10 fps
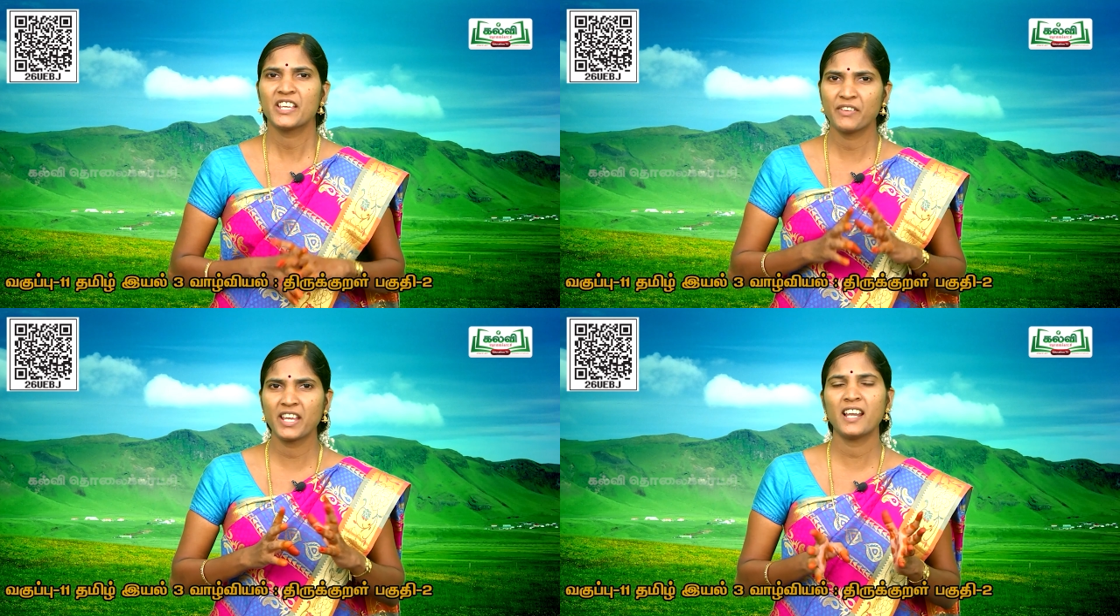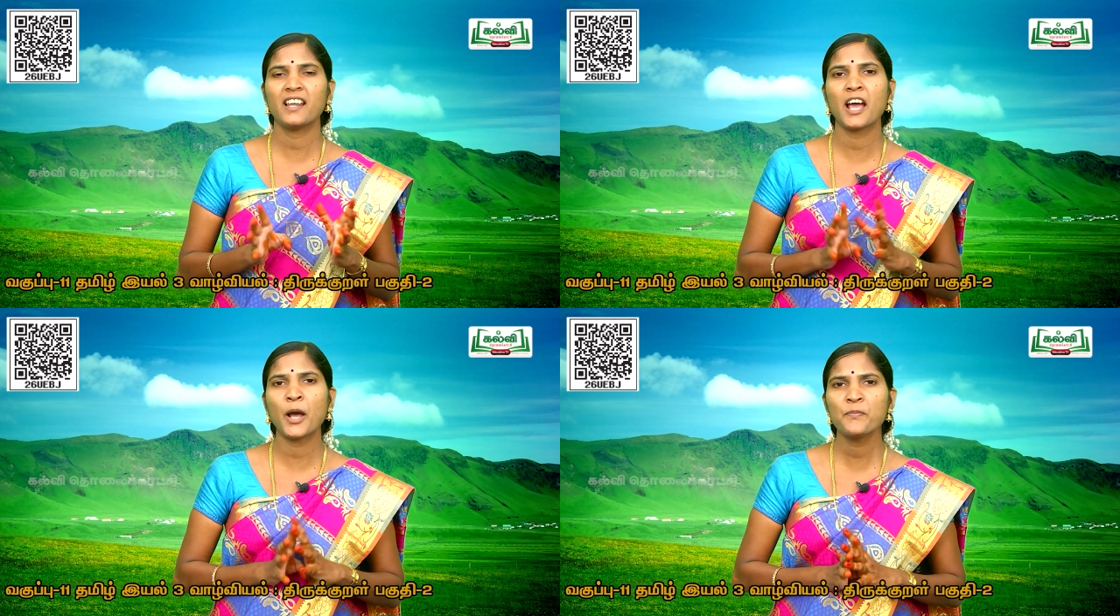
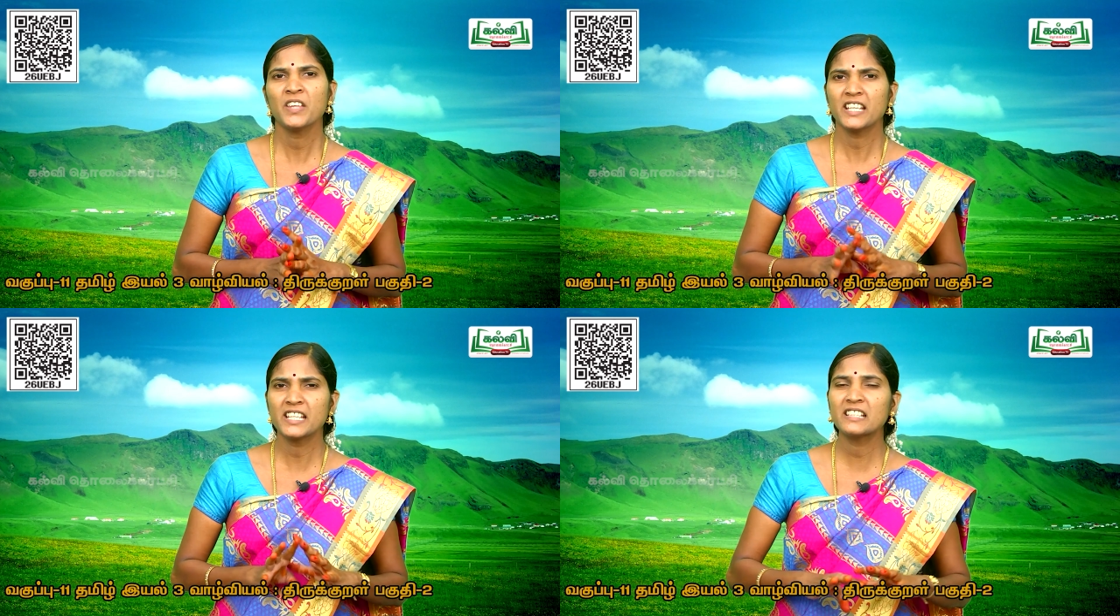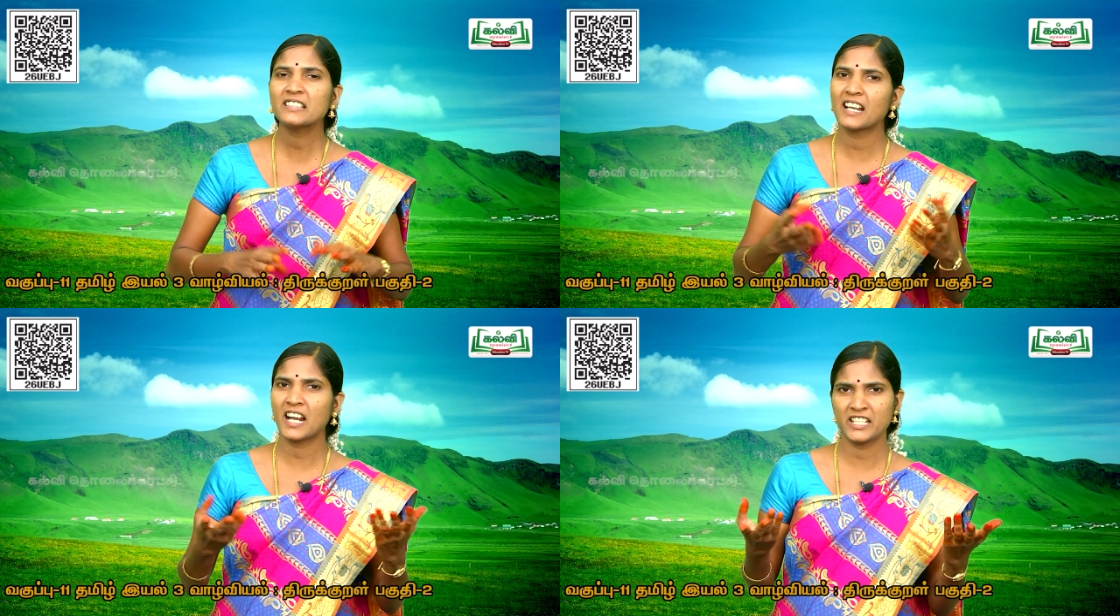இவையெல்லாம்
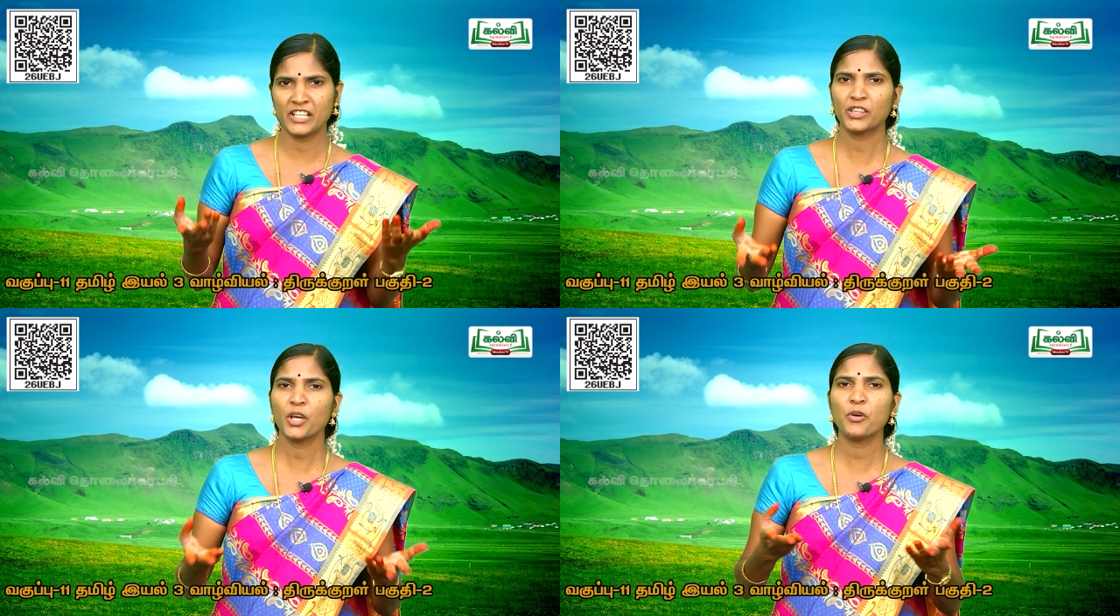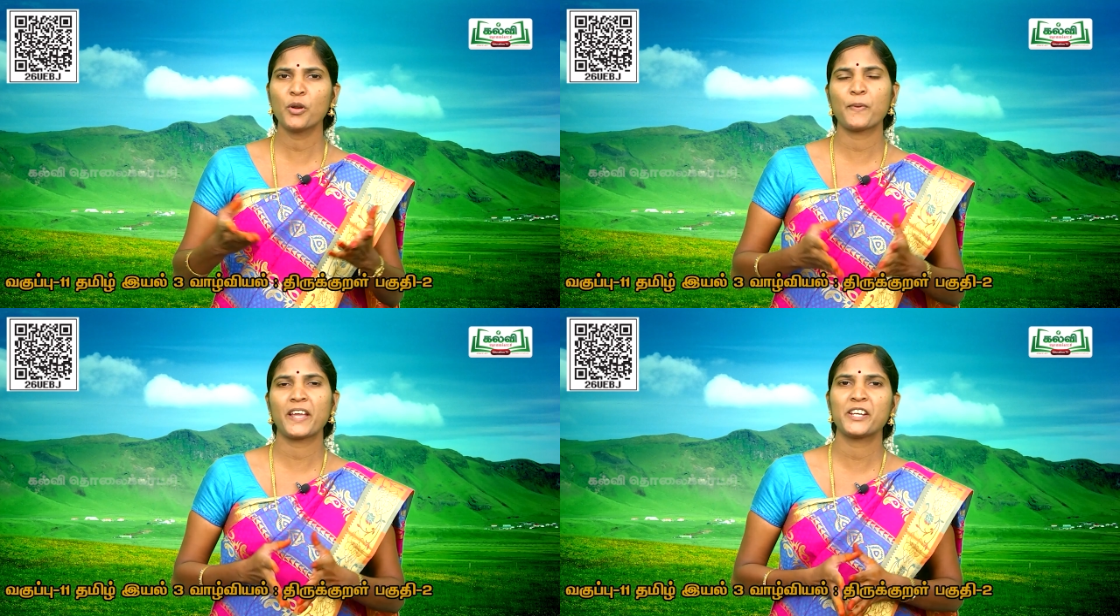இருத்தலால் எந்த
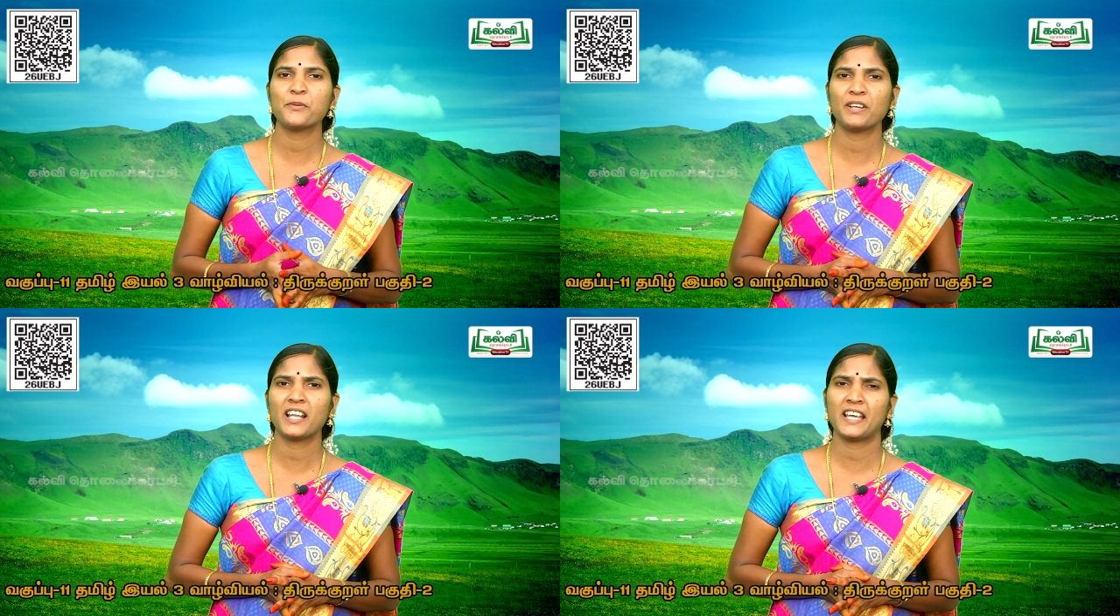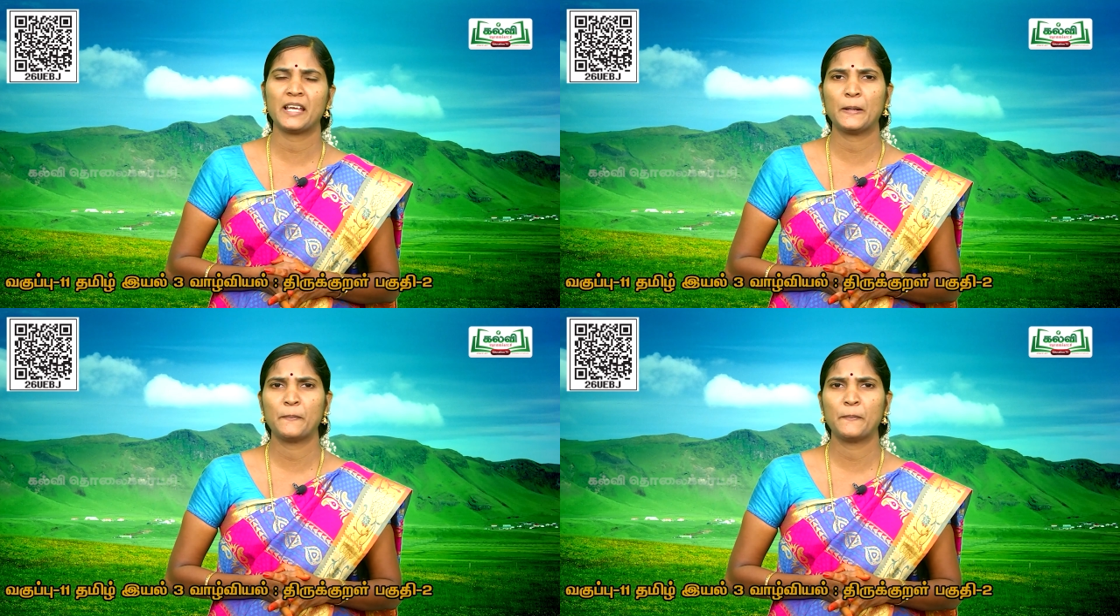ஒரு பயனும் இல்லை